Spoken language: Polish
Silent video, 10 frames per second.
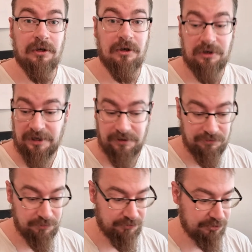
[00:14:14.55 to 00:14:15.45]
Ok,
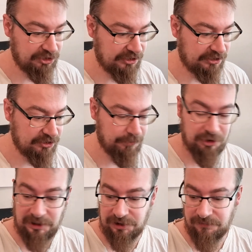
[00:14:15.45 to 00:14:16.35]
umówmy się tak, że
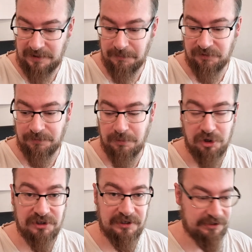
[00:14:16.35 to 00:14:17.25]
pokażę Wam w
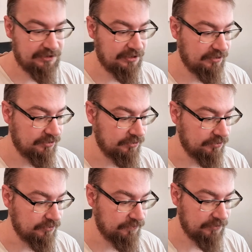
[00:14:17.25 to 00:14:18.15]
boksach te y,
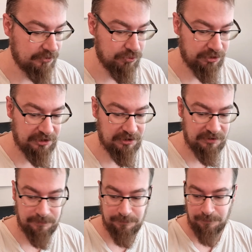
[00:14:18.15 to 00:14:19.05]
figurki.